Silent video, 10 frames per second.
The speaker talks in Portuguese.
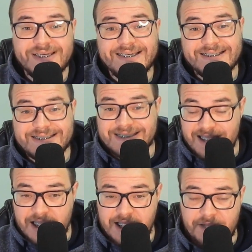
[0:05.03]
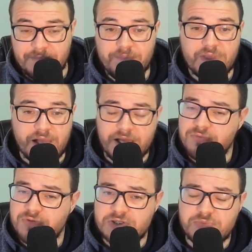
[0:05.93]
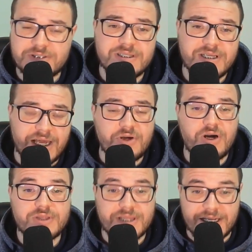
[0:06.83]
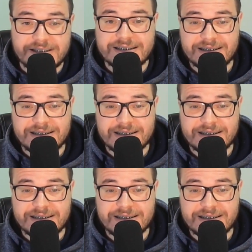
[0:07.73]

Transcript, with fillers: CDI, tá? Investimentos ligados à taxa